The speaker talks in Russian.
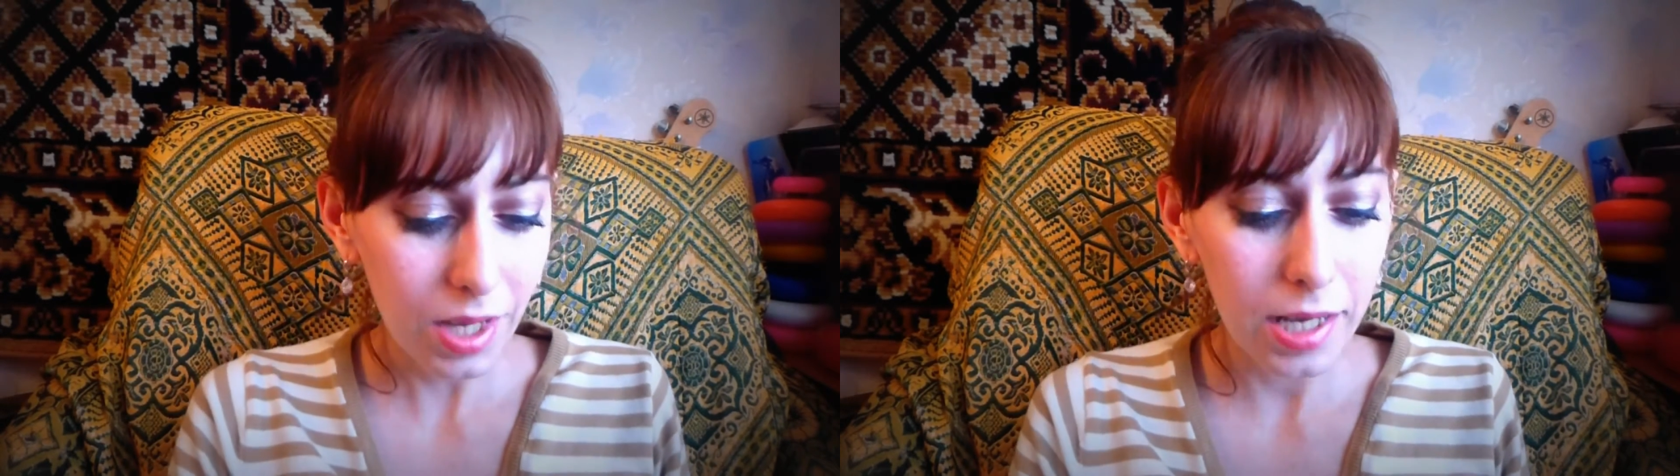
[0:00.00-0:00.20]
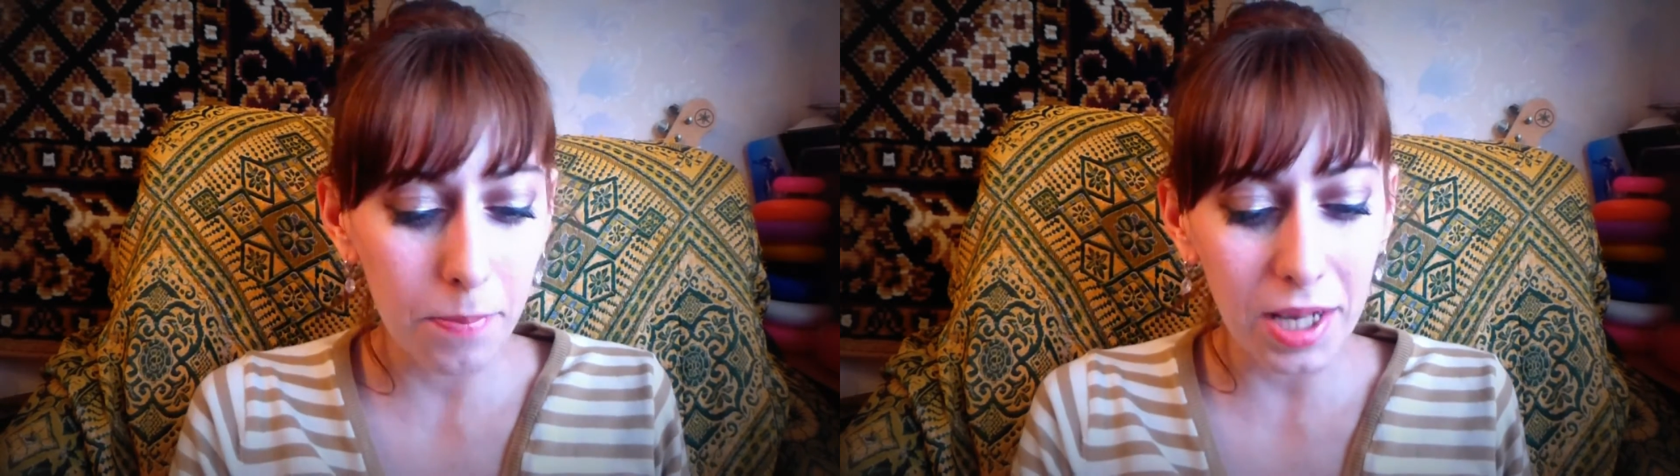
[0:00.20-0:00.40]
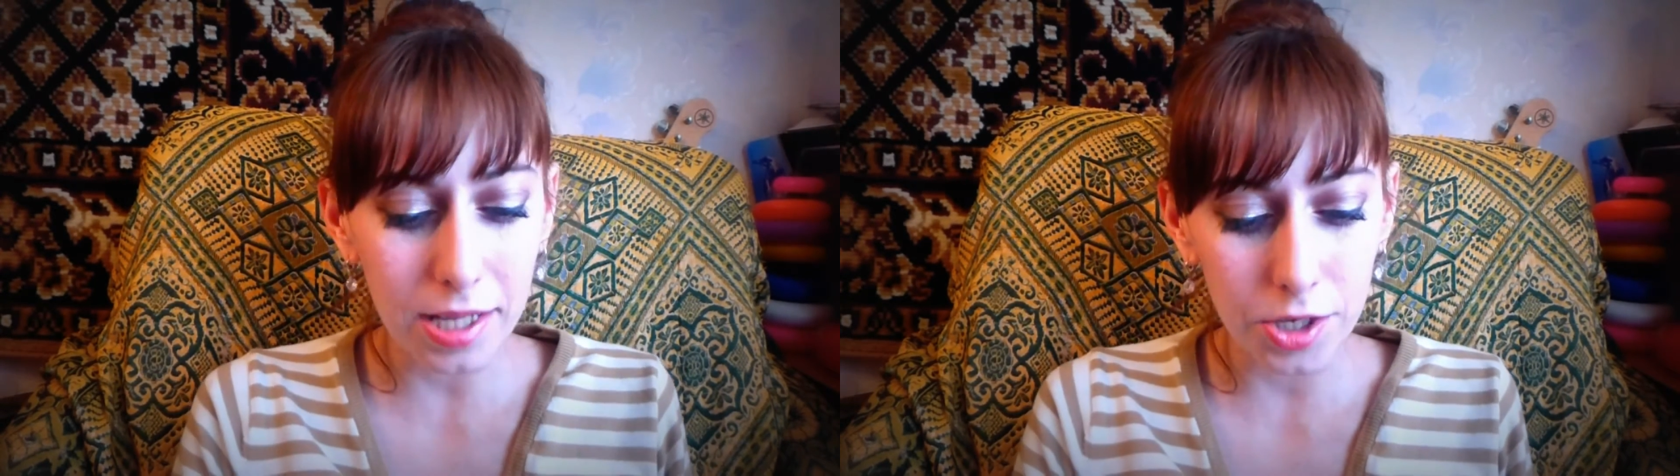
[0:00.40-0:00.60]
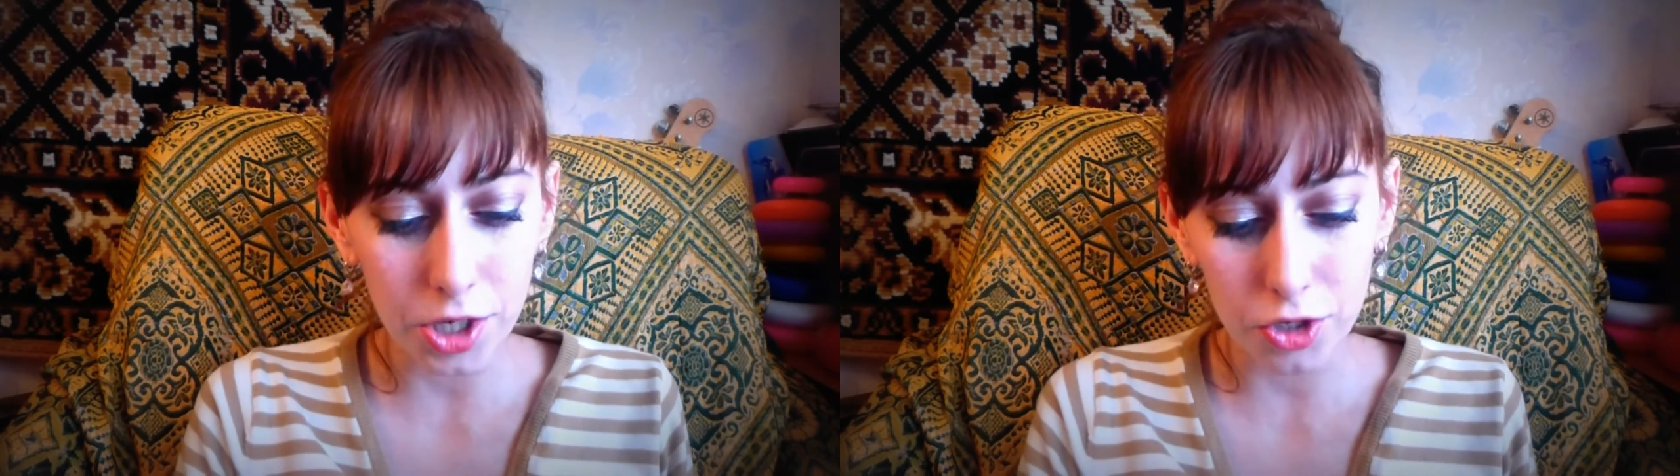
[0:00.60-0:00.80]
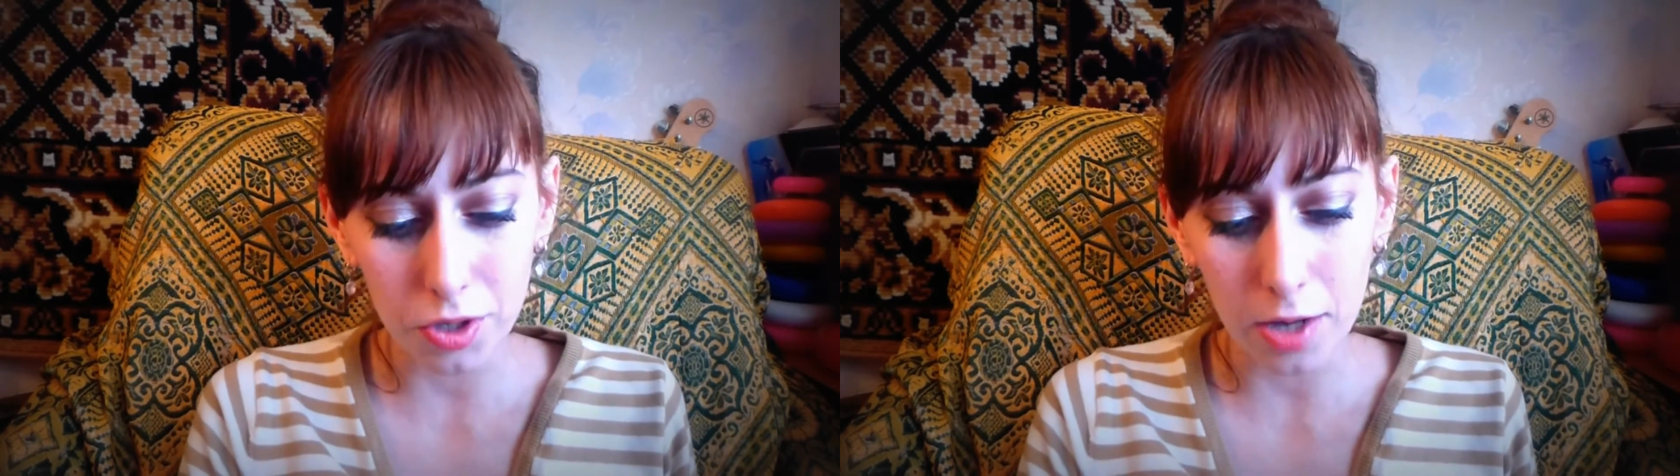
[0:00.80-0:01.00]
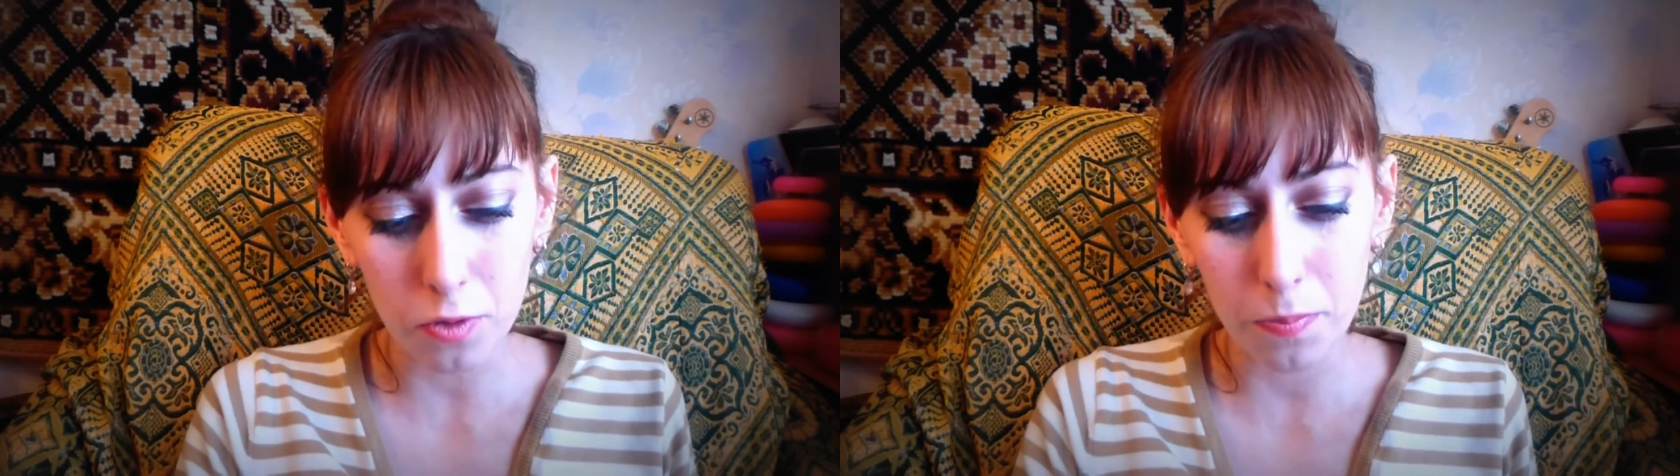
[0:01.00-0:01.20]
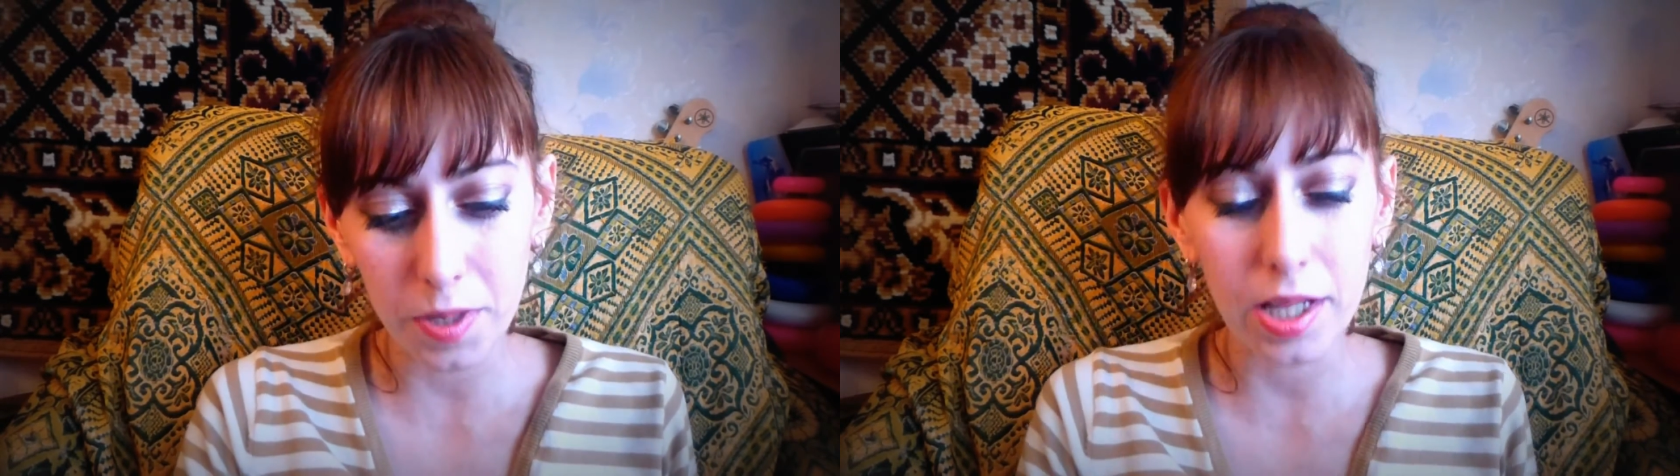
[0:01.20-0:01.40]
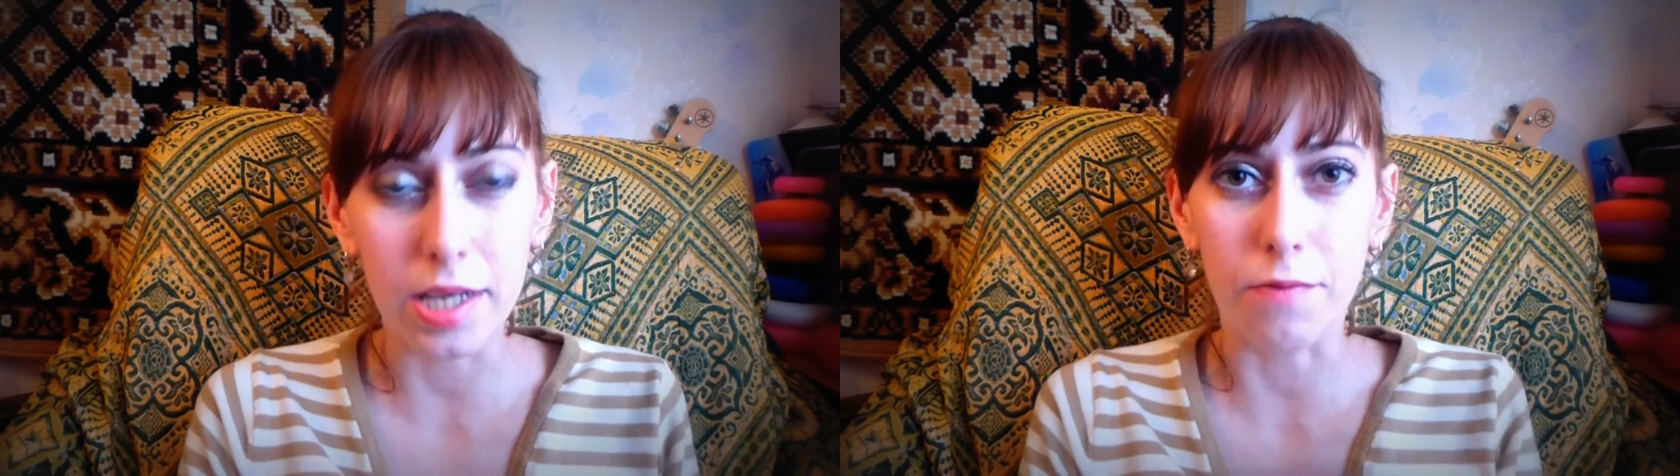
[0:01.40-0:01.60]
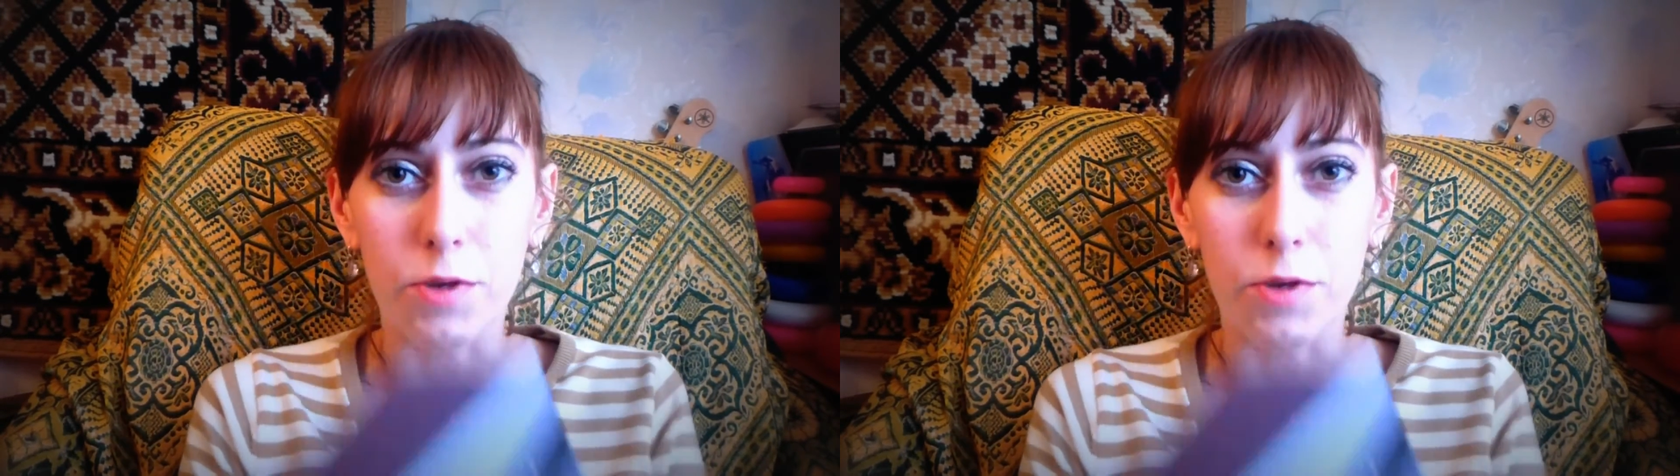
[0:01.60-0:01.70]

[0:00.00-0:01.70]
И последнее, что я купила, это